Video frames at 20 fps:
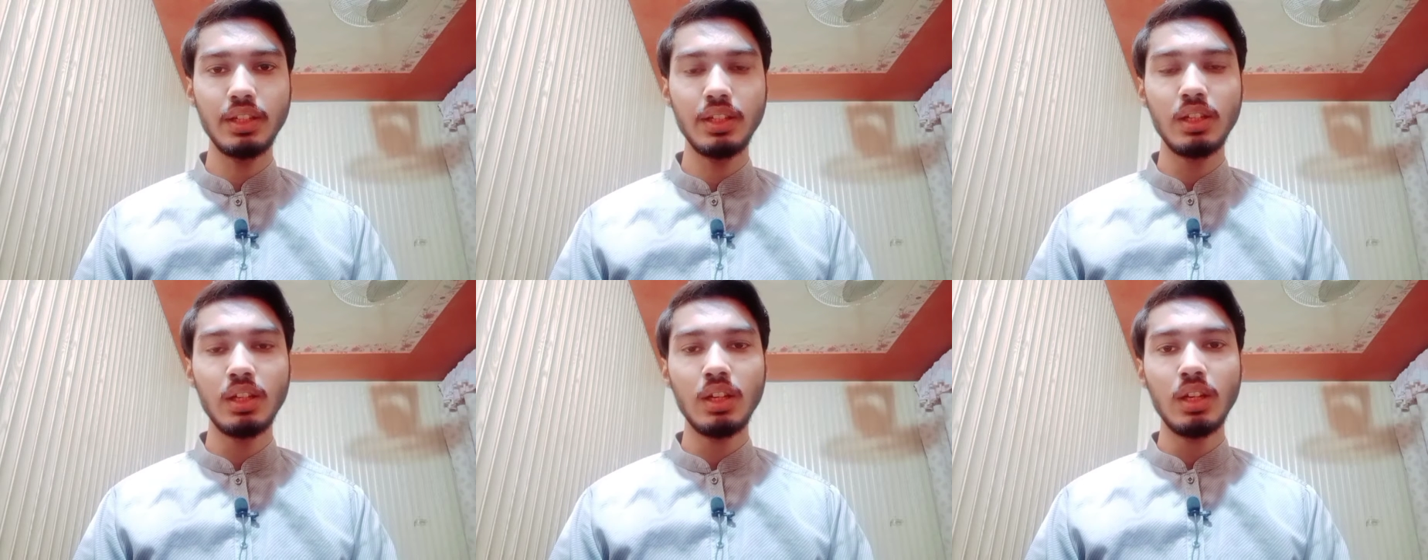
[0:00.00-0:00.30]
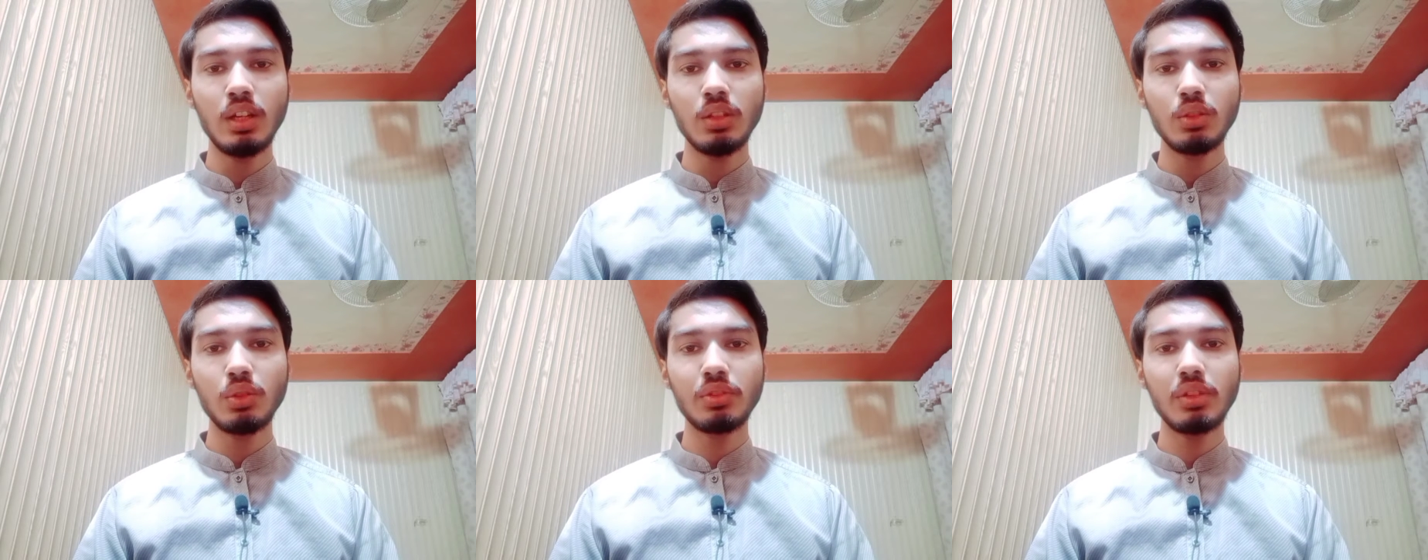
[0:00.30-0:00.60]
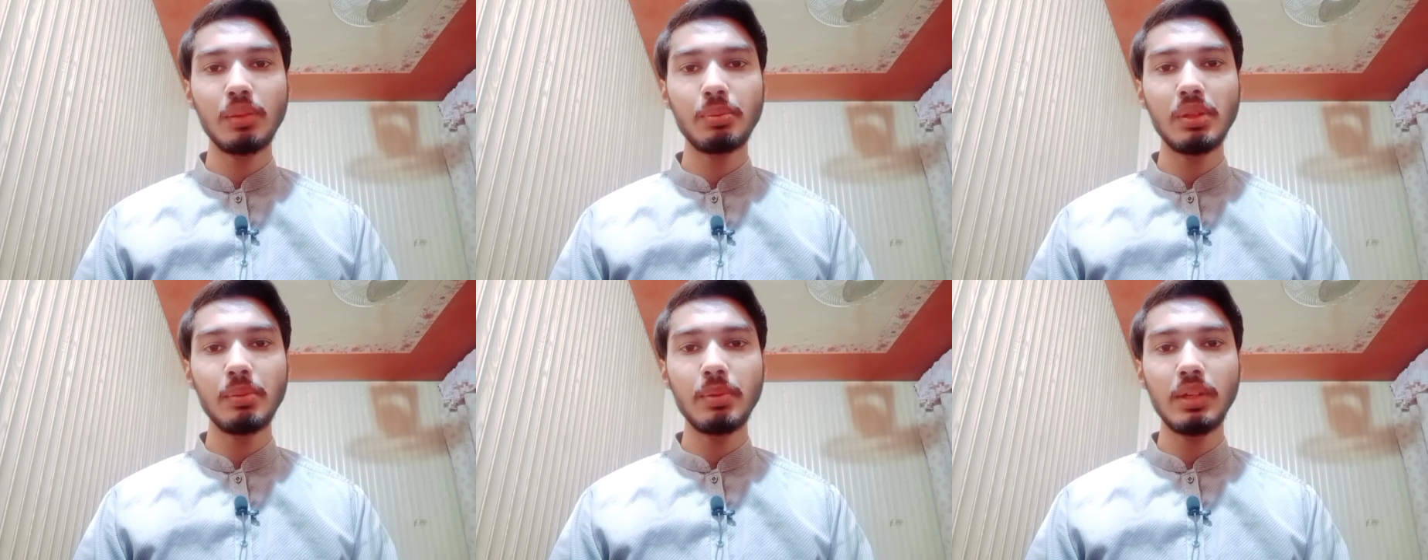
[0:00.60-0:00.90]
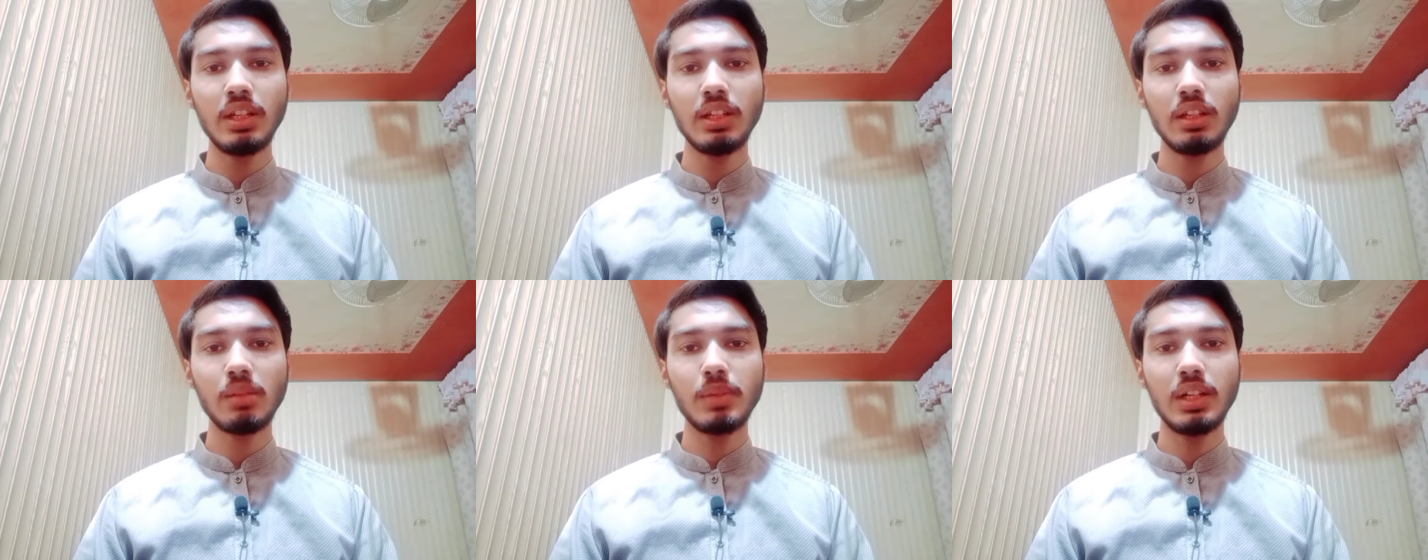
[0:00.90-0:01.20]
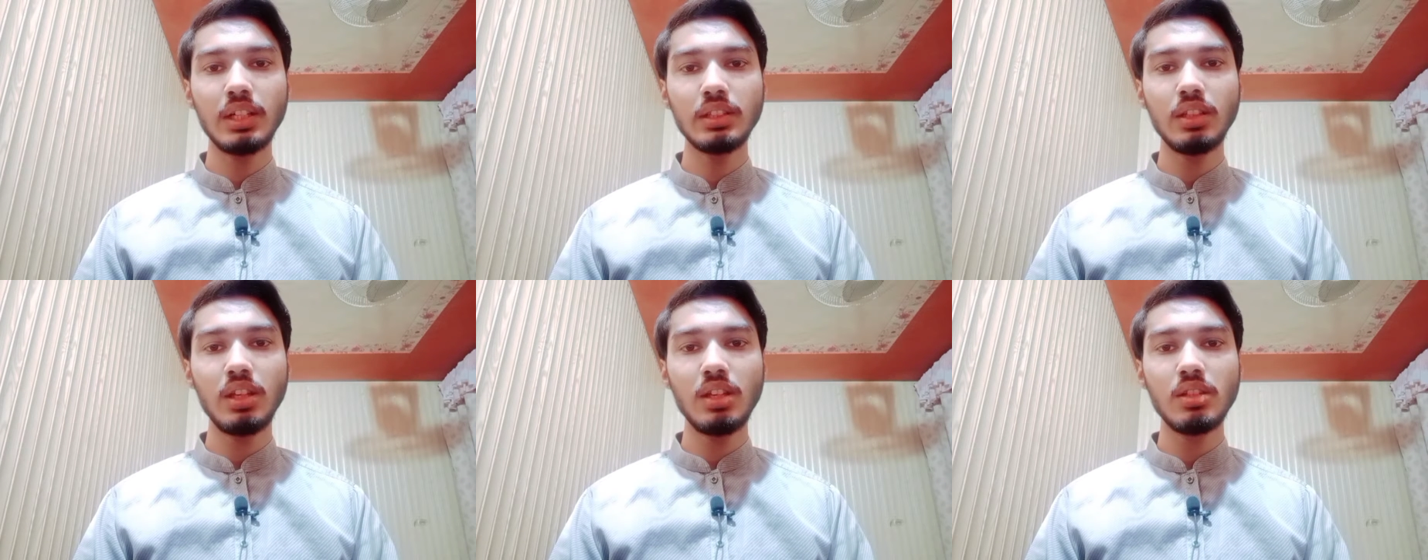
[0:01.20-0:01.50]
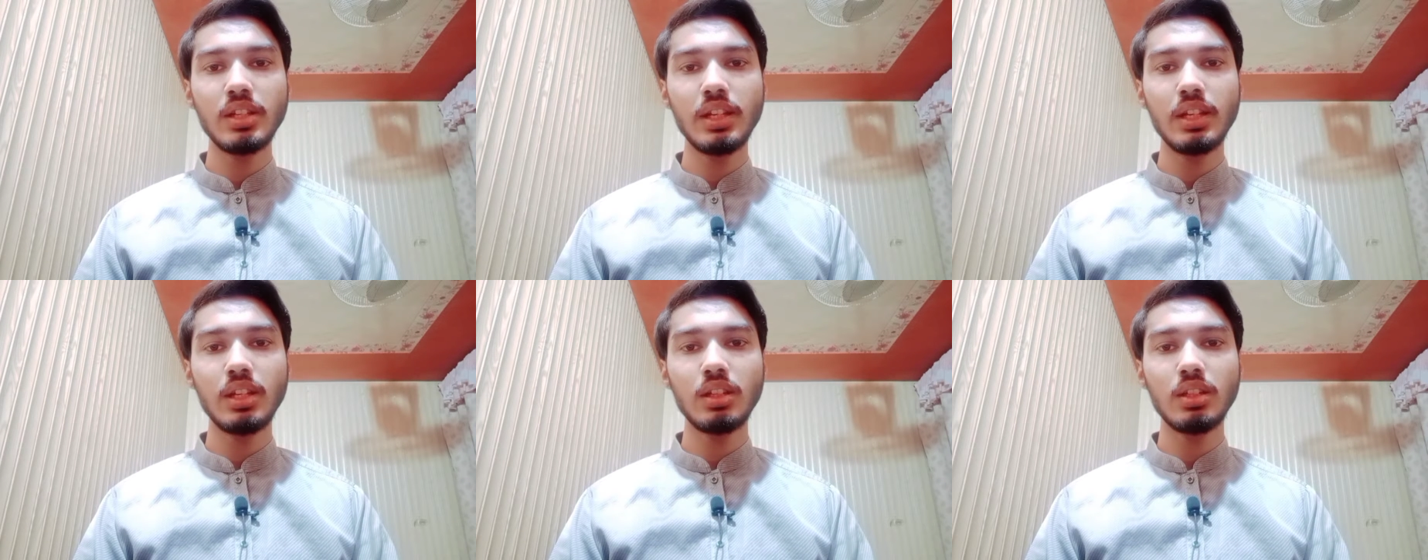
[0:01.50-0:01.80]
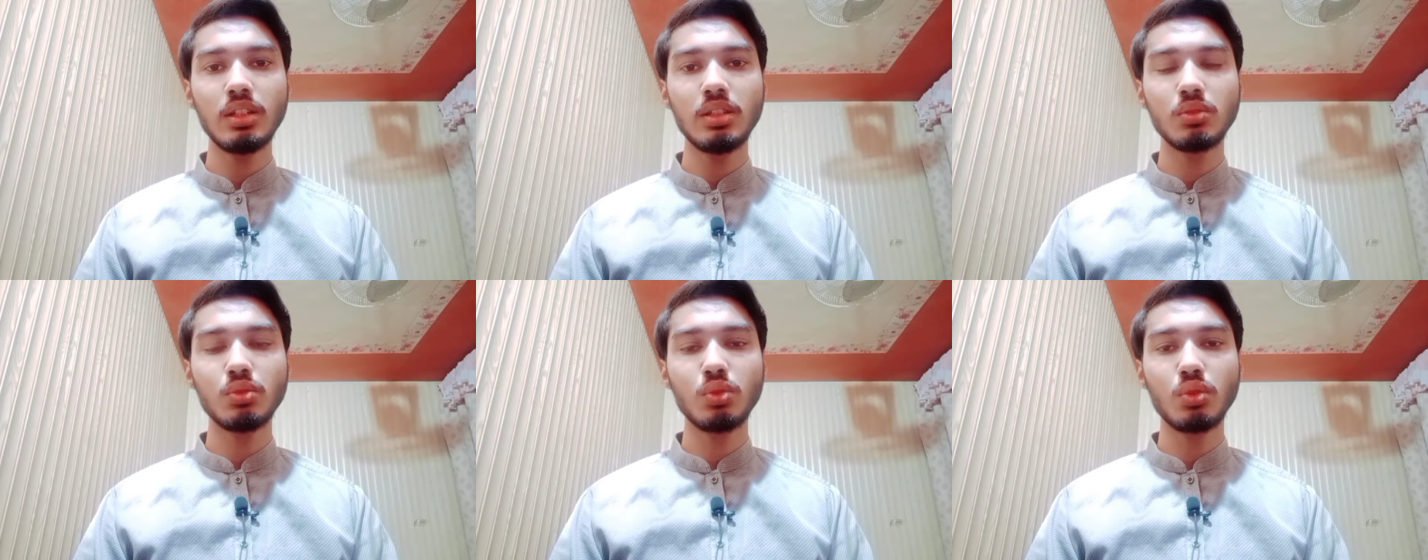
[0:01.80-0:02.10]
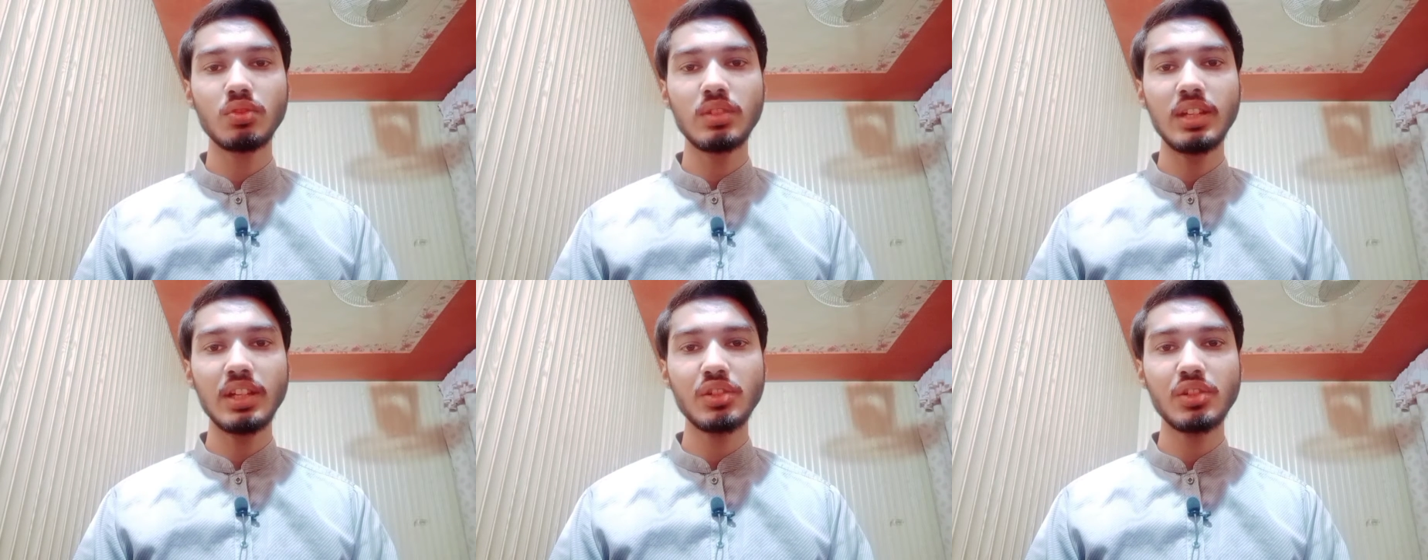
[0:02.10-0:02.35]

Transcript: तो सबसे पहले अगर बात की जाए कोर्स सिलेक्शन